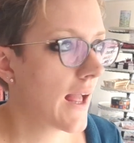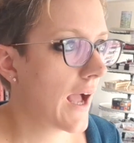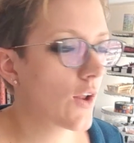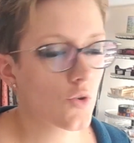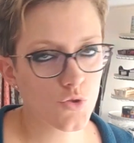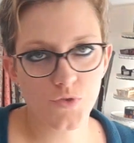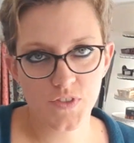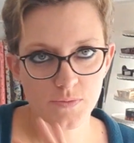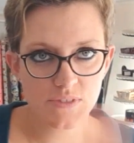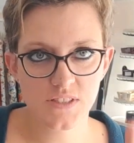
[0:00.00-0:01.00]
Alors je fais
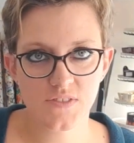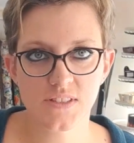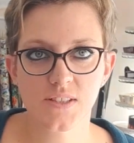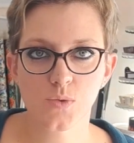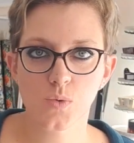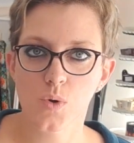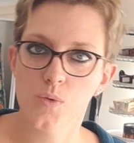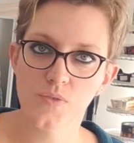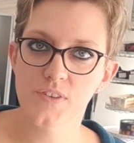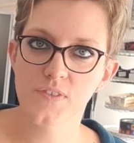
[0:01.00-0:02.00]
une petite vidéo
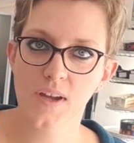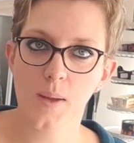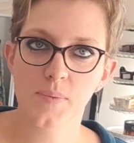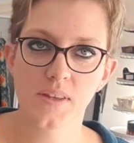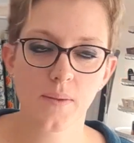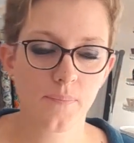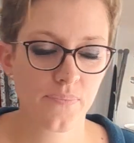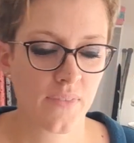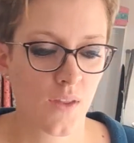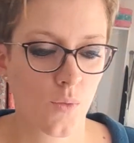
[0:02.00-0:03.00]
vite fait rapide
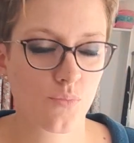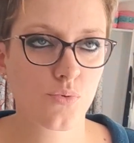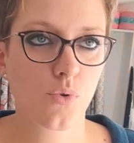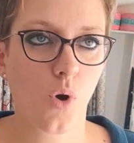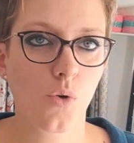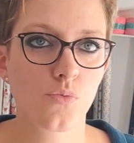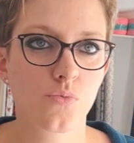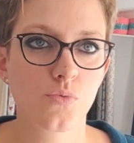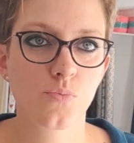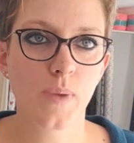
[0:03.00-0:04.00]
pour
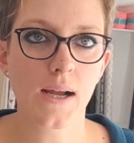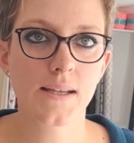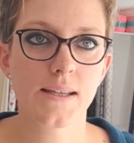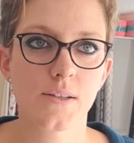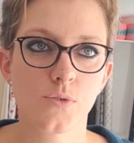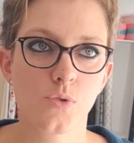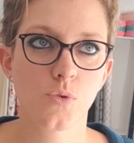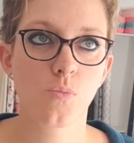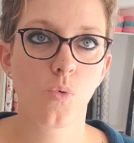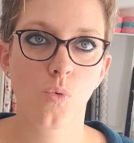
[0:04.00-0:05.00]
vous parler de
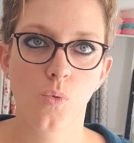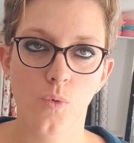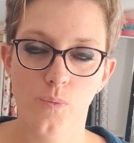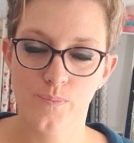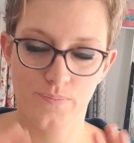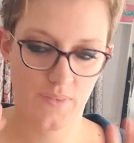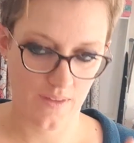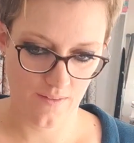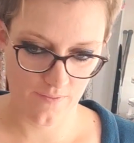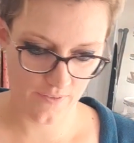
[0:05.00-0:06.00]
mon
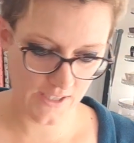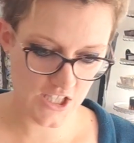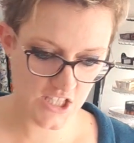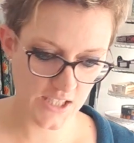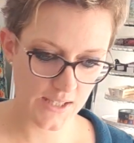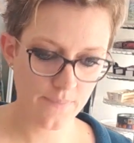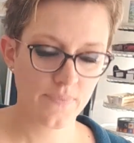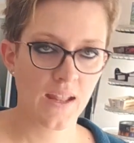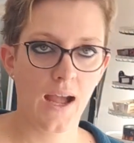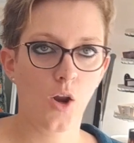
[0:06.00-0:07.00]
French Terry,
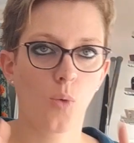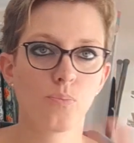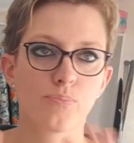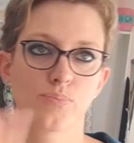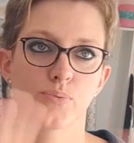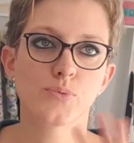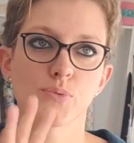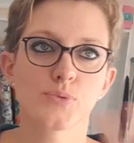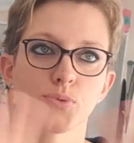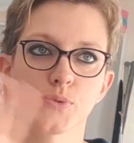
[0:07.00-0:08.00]
alors
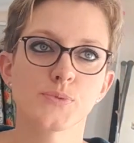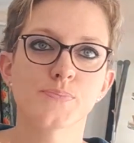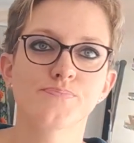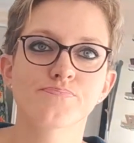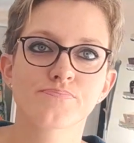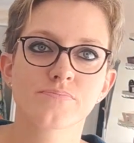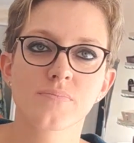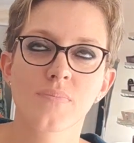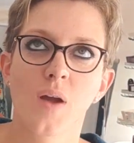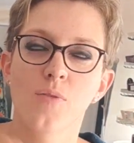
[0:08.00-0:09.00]
plus,
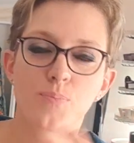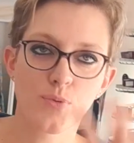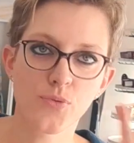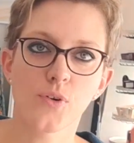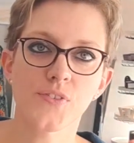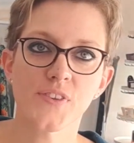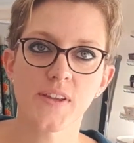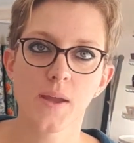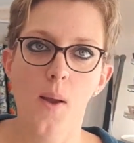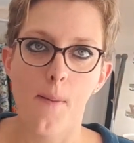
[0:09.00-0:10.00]
plus
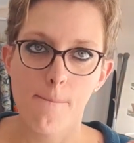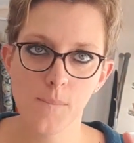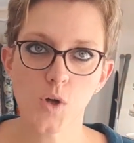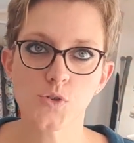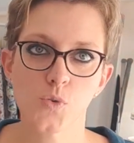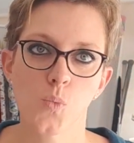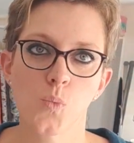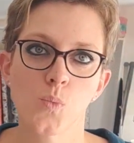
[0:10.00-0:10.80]
français, Molton.